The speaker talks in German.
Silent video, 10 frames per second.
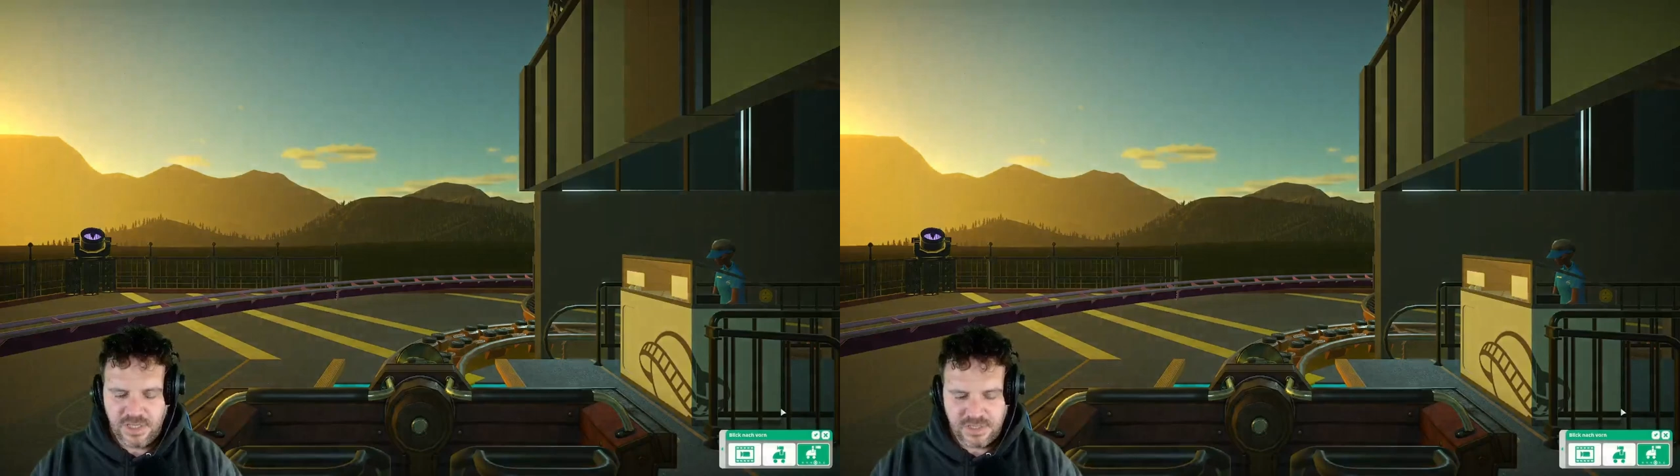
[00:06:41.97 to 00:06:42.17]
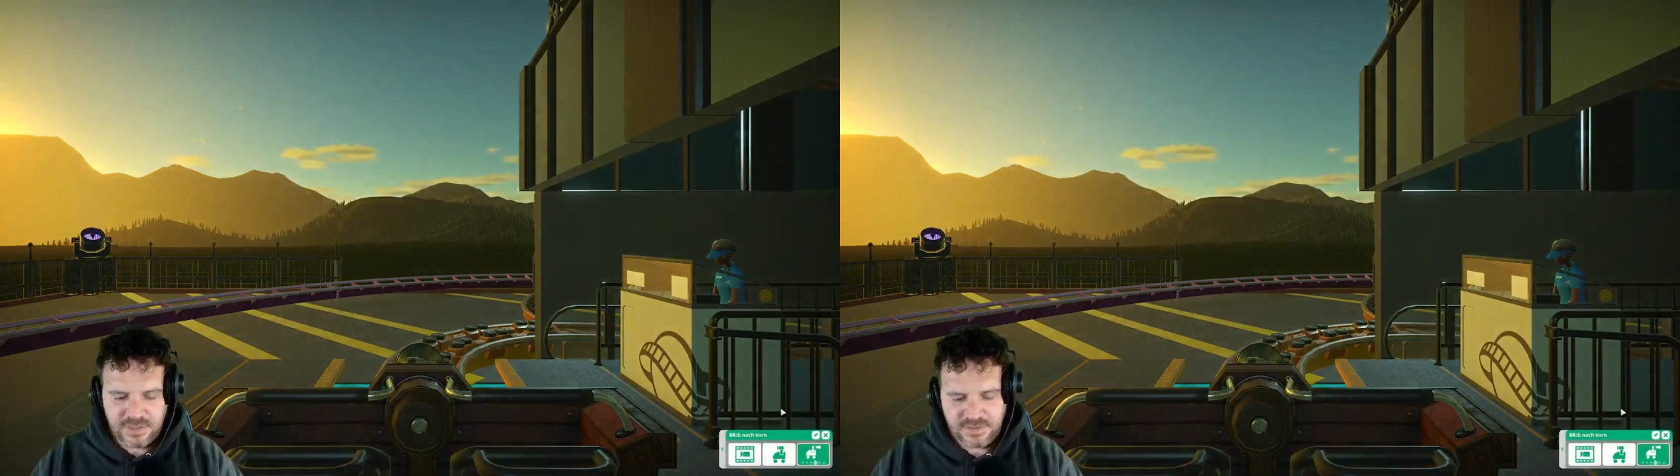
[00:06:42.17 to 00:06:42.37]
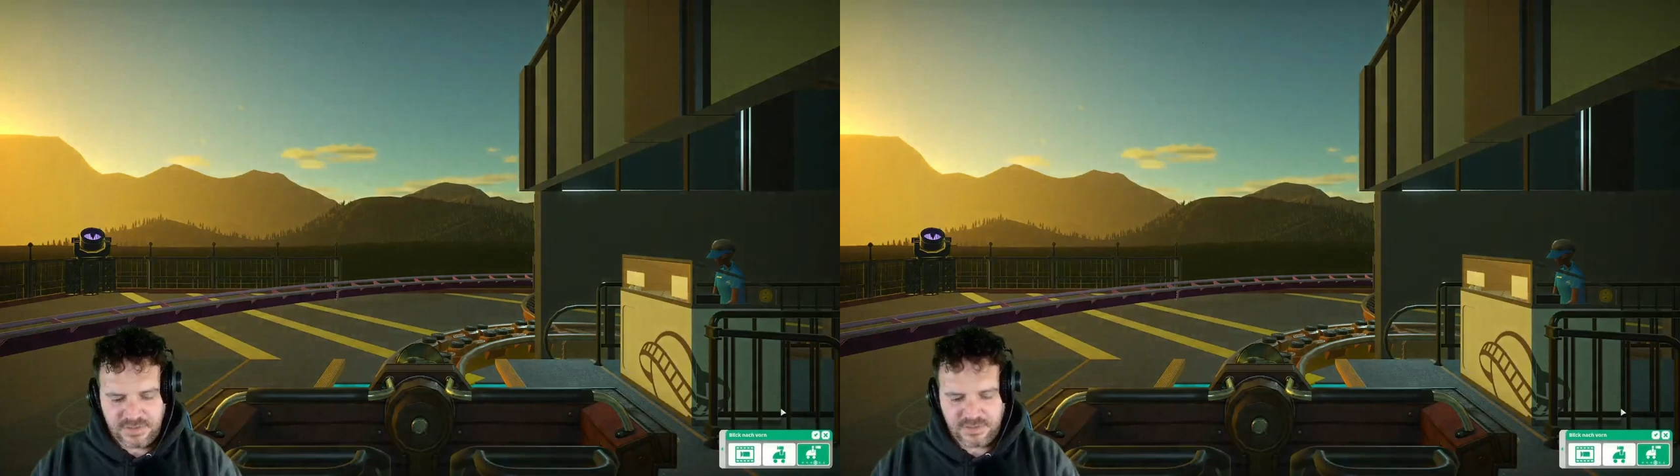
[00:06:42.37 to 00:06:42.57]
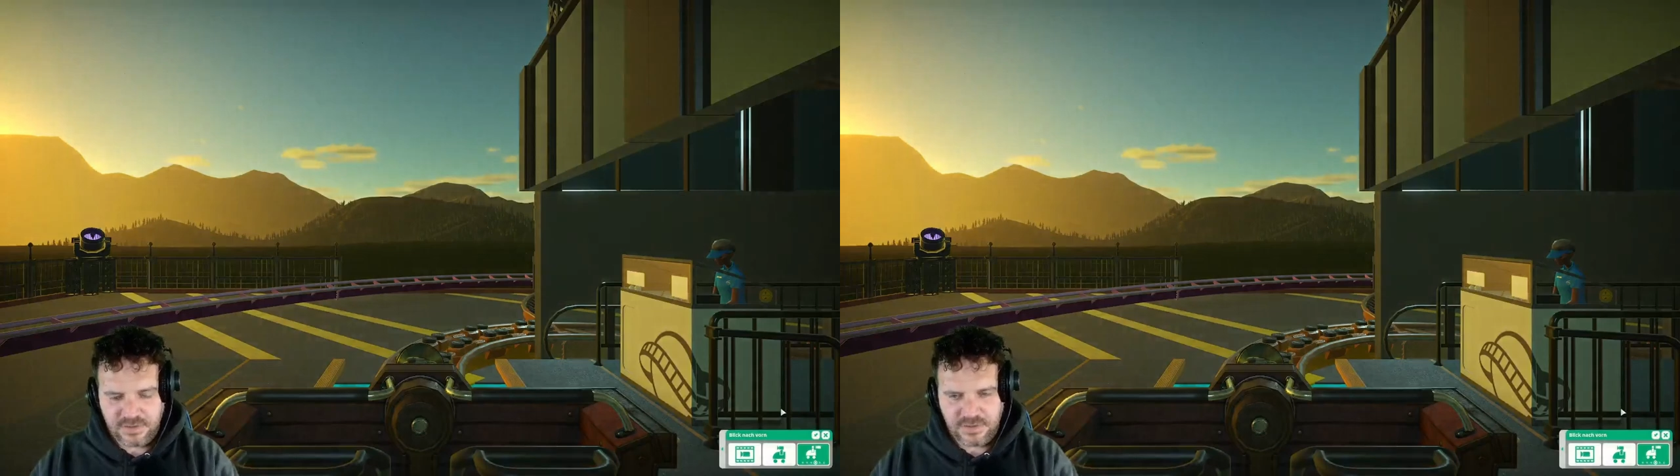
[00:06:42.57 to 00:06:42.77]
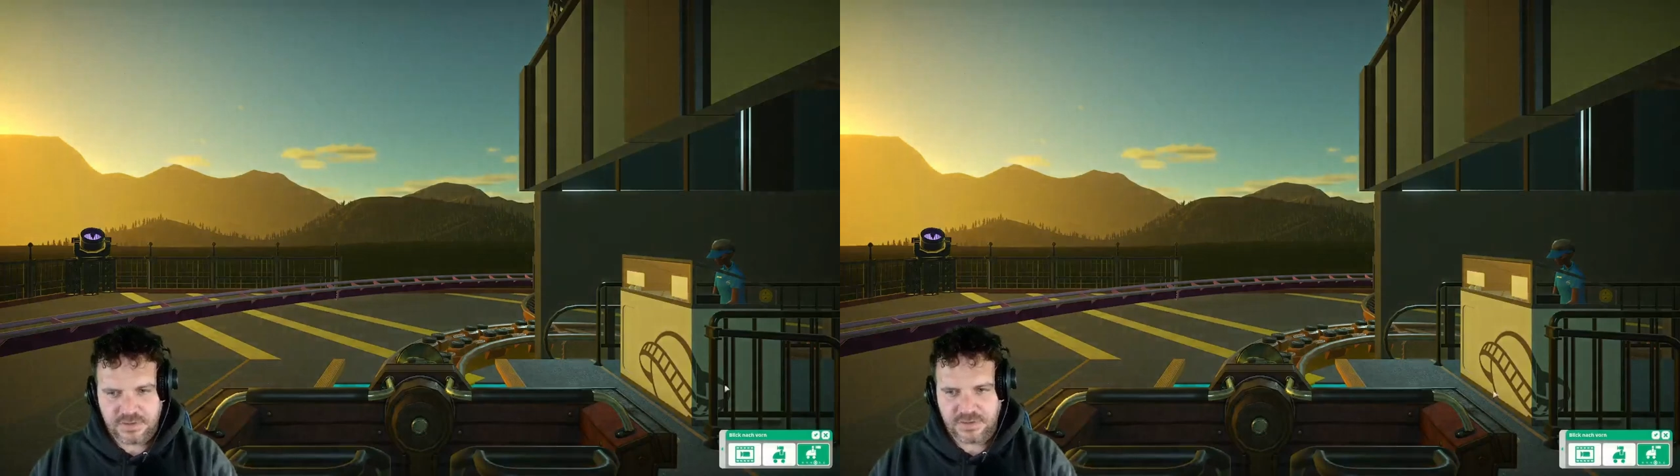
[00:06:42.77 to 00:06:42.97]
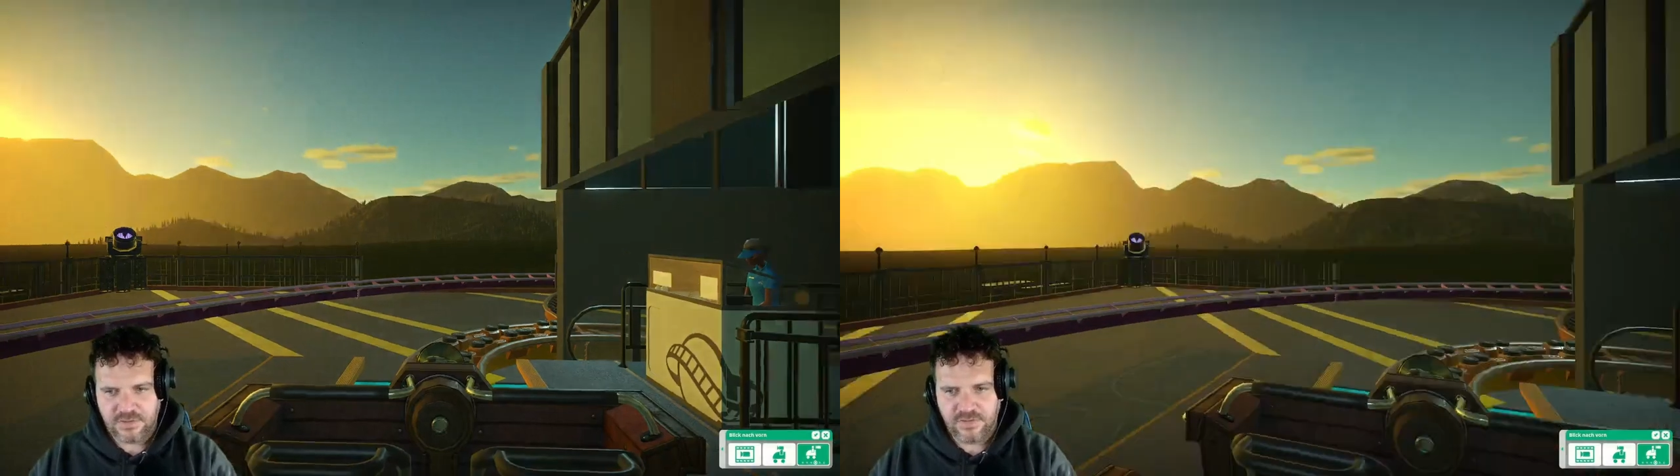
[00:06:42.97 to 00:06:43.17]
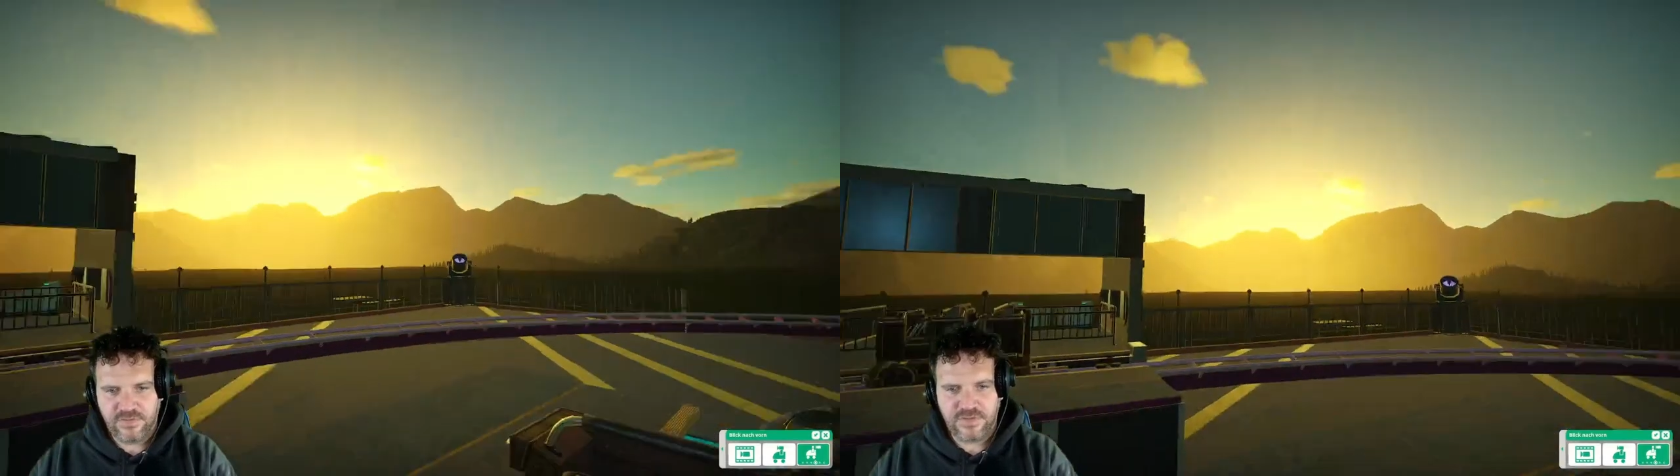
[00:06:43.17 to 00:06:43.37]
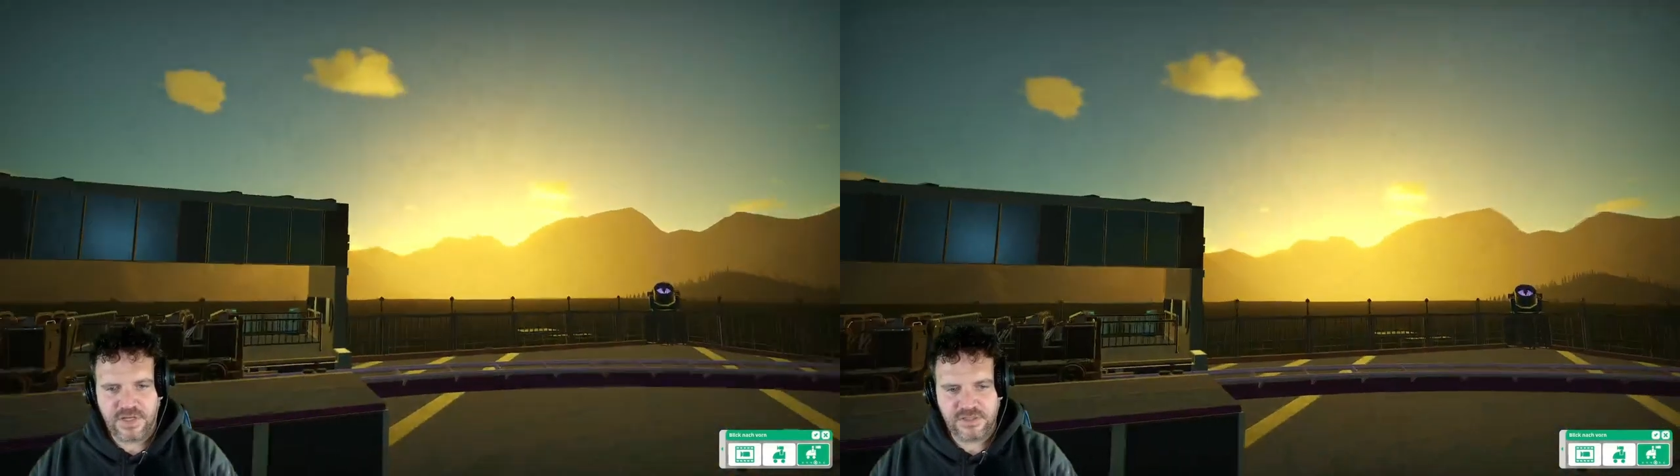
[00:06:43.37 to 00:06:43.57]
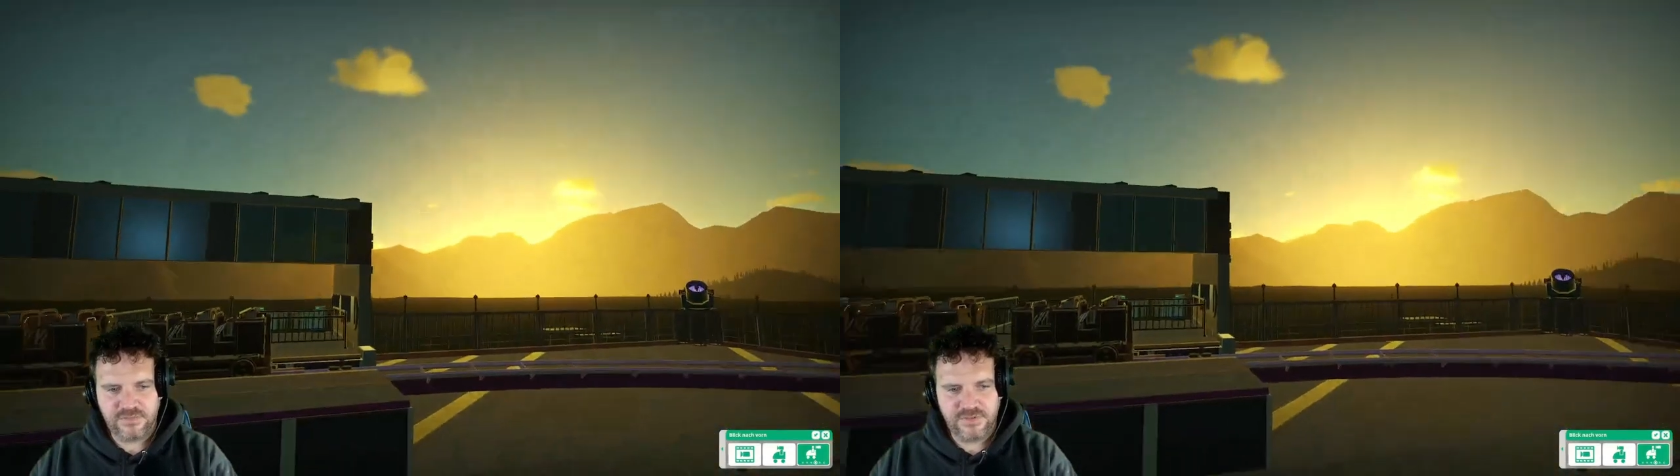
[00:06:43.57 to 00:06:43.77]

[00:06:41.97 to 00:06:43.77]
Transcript: Nichtsdestotrotz fahren